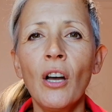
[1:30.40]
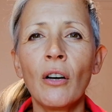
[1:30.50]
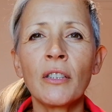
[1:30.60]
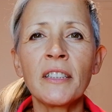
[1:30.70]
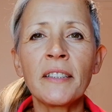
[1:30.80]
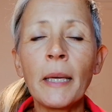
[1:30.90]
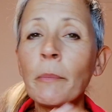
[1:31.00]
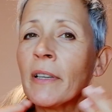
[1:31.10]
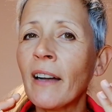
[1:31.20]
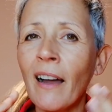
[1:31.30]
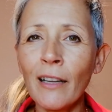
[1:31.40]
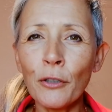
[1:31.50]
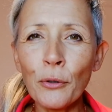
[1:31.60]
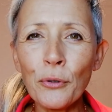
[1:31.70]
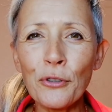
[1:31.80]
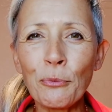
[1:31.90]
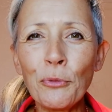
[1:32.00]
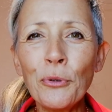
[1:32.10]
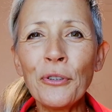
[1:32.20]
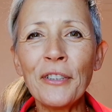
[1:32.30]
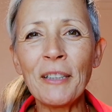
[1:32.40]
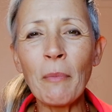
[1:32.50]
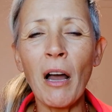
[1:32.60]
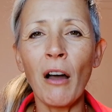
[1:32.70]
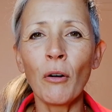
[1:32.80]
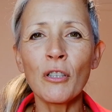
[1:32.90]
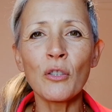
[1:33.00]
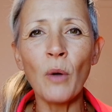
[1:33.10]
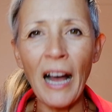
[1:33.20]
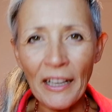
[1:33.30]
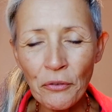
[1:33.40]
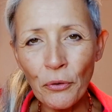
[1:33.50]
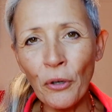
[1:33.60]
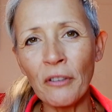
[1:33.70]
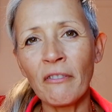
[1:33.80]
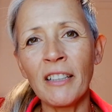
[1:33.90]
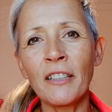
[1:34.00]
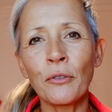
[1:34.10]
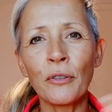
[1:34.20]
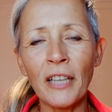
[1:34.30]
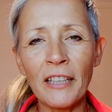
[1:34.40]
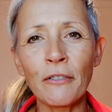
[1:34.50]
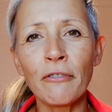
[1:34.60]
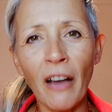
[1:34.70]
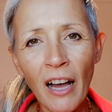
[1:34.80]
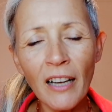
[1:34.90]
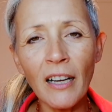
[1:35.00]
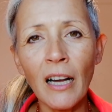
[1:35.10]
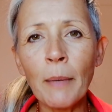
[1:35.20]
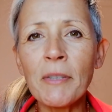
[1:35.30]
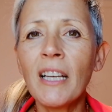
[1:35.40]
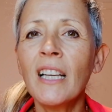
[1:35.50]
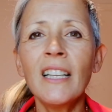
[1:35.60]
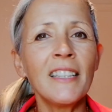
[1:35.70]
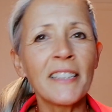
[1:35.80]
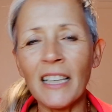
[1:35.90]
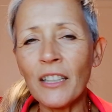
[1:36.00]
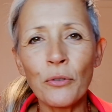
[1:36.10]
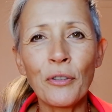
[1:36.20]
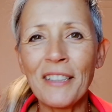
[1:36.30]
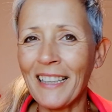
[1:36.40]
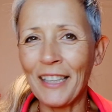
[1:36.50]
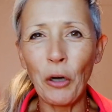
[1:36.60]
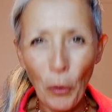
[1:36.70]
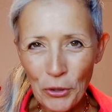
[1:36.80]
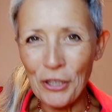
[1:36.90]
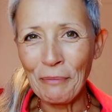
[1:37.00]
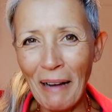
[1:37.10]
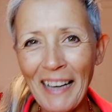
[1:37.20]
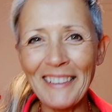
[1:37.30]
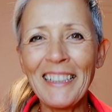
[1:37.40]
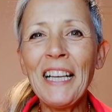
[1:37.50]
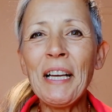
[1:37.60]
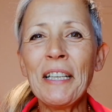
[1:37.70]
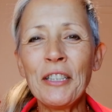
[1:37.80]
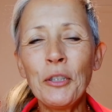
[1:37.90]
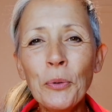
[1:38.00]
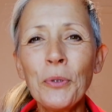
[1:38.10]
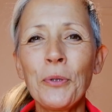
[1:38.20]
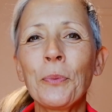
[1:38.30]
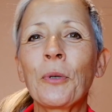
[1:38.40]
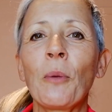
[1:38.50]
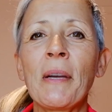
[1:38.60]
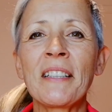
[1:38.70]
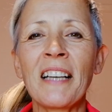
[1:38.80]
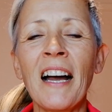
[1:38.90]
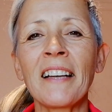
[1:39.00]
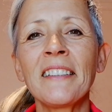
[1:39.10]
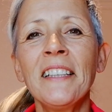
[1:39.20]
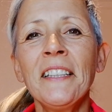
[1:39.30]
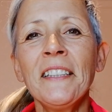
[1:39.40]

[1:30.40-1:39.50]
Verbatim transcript: Und ich gebe mir allergrößte Mühe, immer auch zu antworten, wenn ihr konkrete Fragen habt. Ich kann natürlich kein Coaching machen in YouTube-Kommentaren.